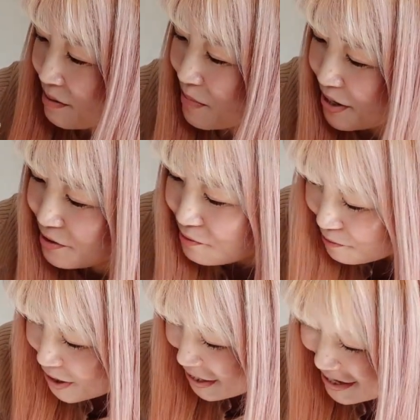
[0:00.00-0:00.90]

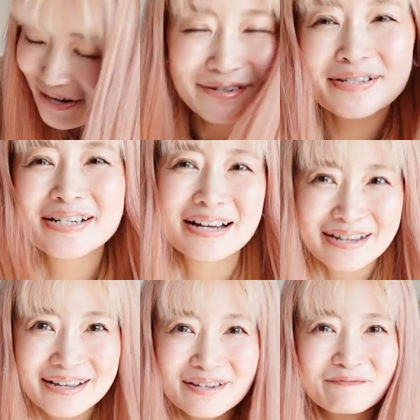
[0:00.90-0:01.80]
汚れにくいか
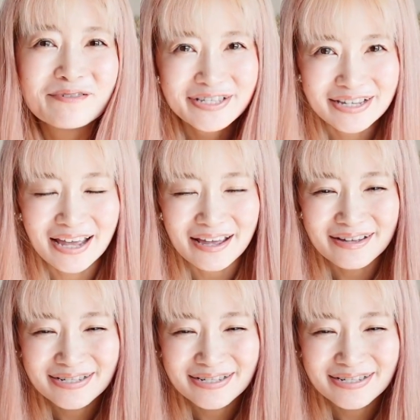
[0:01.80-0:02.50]
なと思って、